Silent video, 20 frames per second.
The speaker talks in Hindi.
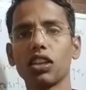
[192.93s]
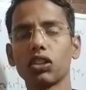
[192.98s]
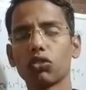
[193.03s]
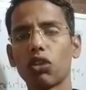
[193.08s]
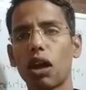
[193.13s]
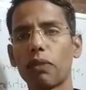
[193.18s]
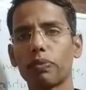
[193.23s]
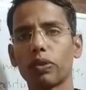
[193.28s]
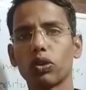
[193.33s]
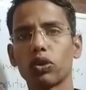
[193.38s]
तो
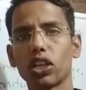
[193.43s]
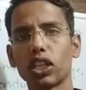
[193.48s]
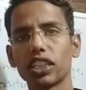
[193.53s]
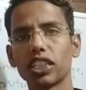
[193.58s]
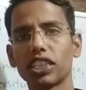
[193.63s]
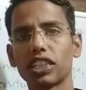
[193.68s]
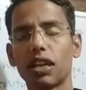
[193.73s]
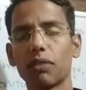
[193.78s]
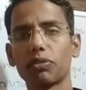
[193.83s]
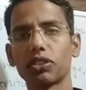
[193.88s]
आप लोग
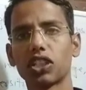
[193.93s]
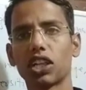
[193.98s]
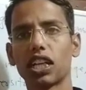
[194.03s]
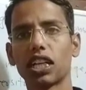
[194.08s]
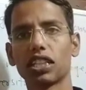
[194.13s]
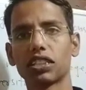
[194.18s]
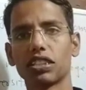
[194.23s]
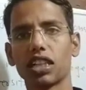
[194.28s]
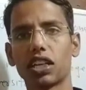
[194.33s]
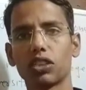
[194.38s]
अंकिता मिश्रा
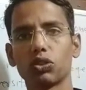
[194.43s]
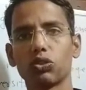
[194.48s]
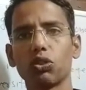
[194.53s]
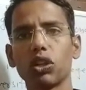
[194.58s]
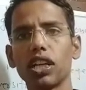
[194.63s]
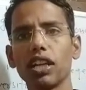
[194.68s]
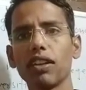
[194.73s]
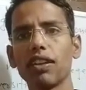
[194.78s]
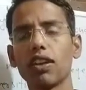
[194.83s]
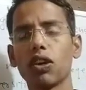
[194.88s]
के साथ जुड़े